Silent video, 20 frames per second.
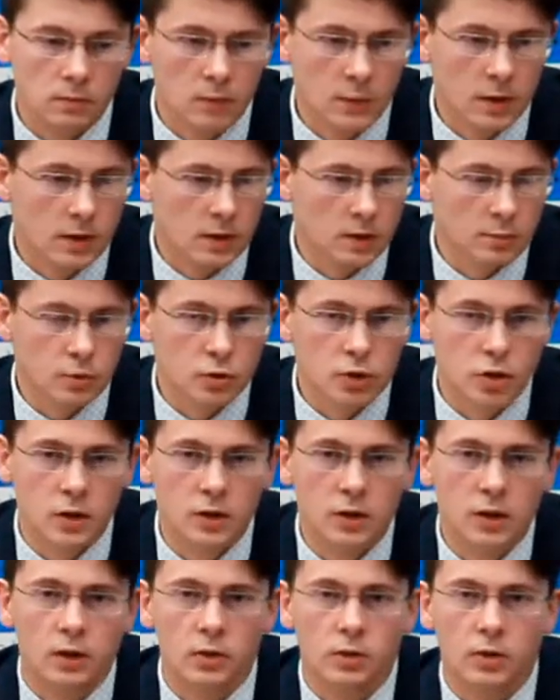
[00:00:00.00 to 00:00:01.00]
есть
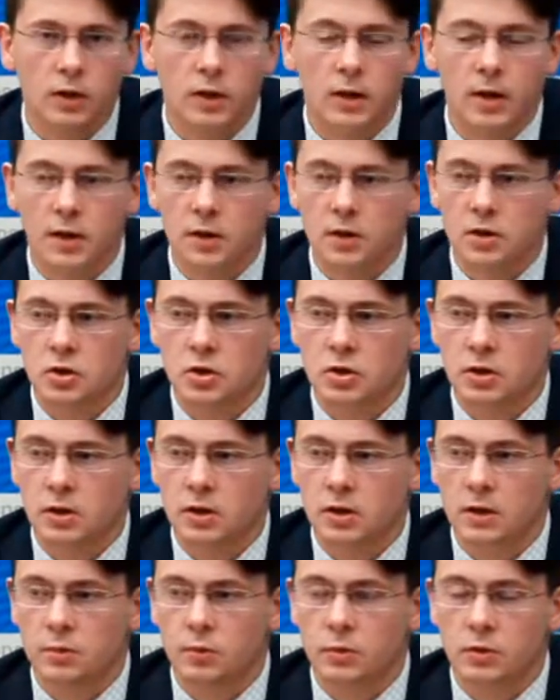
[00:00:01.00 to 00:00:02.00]
бюджеты, которые ограничены,
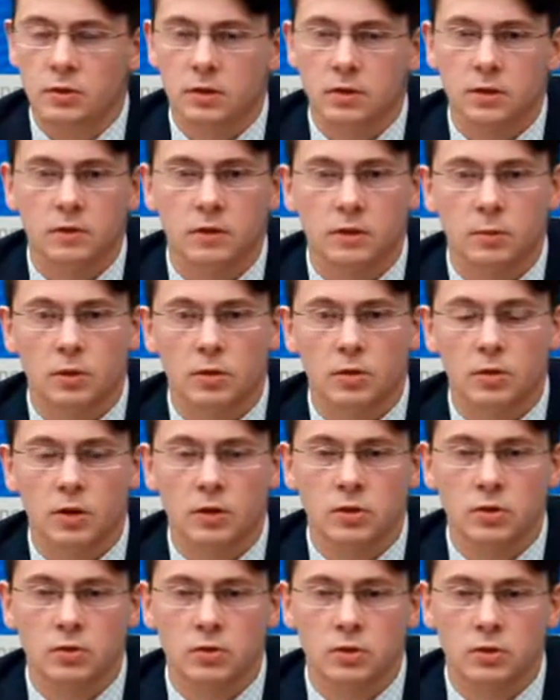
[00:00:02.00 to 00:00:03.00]
есть просто временной
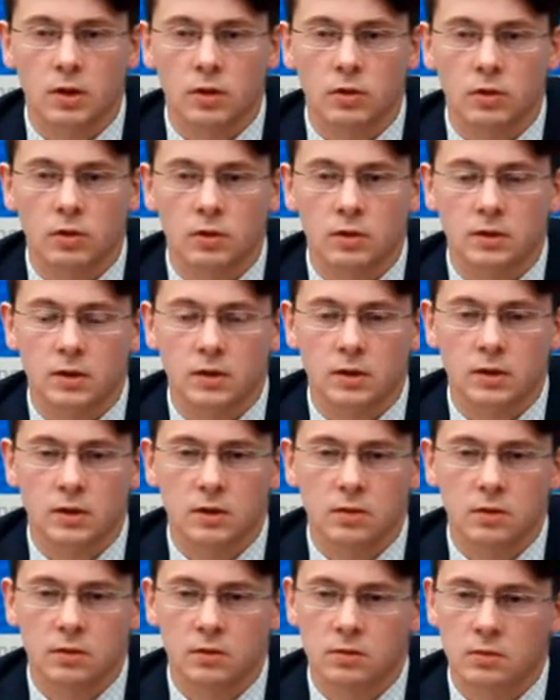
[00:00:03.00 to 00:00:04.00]
ресурс, который
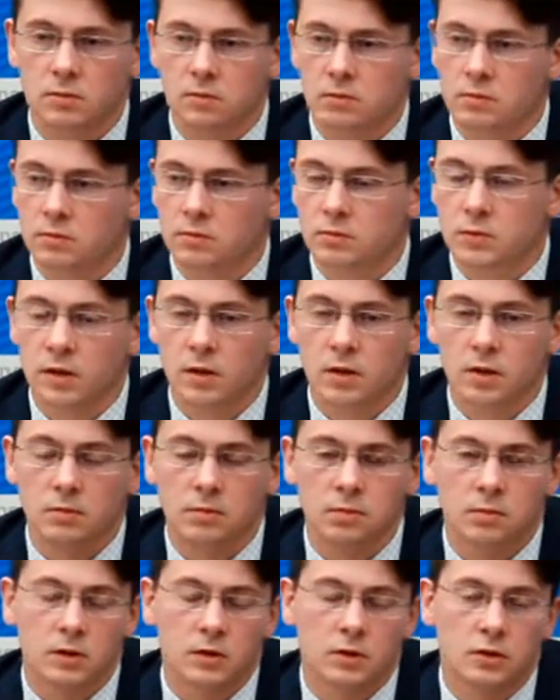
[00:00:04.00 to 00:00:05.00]
задействован на,
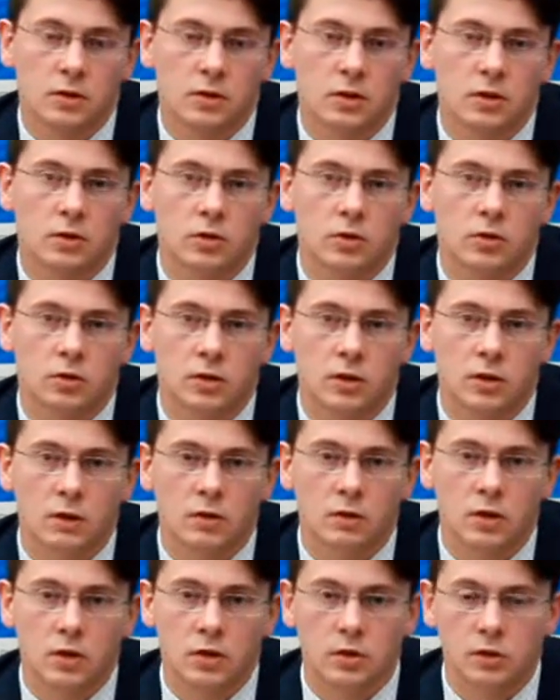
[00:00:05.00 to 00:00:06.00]
на совершенно на другие
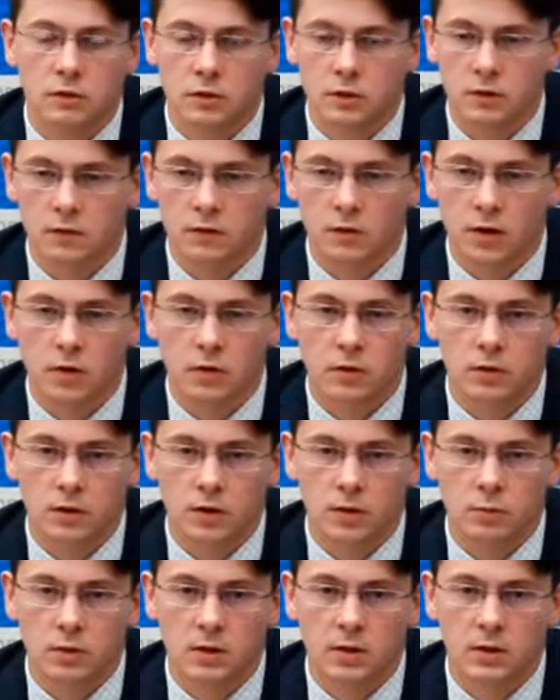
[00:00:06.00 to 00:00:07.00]
вещи в, в
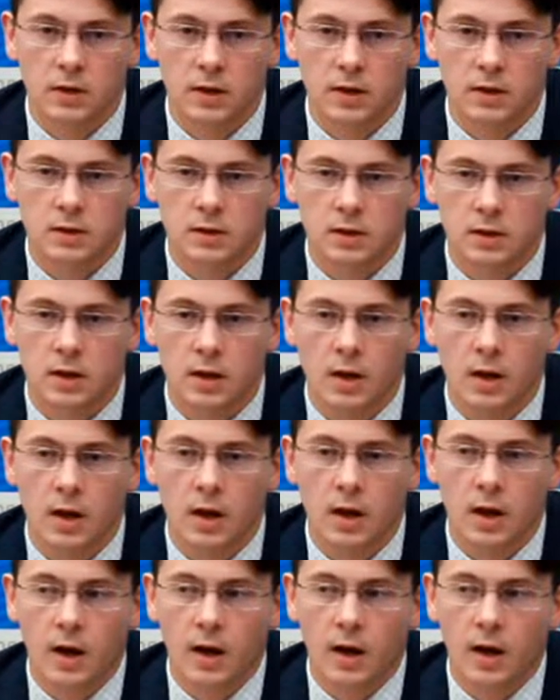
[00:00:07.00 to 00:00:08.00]
районных администрациях.
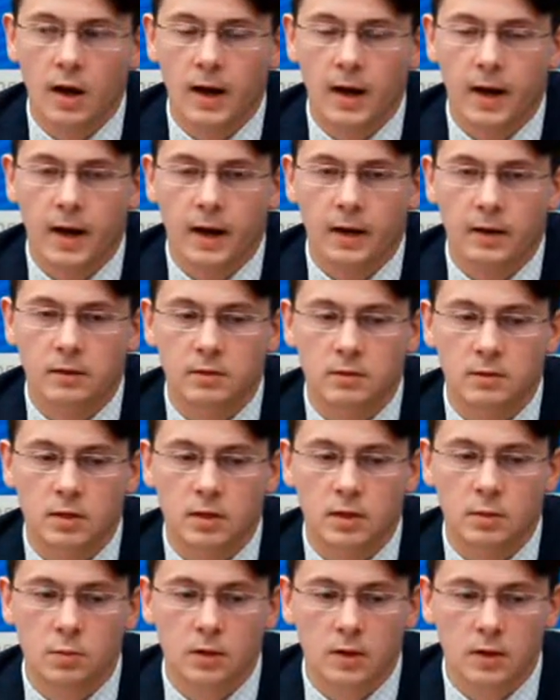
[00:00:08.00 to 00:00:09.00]
А
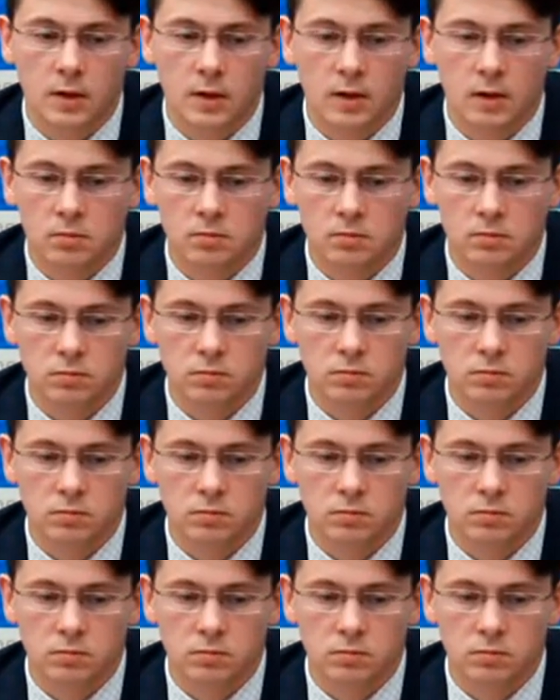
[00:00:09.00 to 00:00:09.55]
именно,